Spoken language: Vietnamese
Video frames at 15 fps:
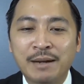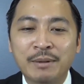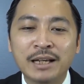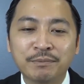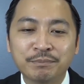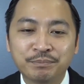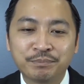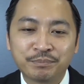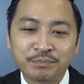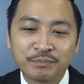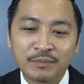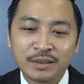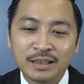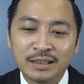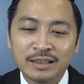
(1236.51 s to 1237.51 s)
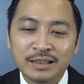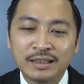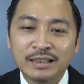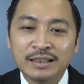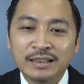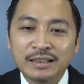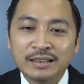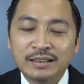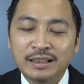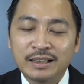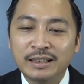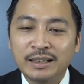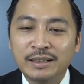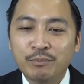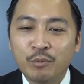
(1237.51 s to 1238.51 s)
mét thế
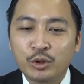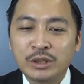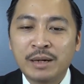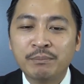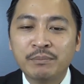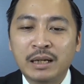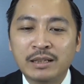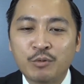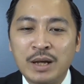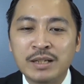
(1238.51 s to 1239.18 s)
thì 100 là quá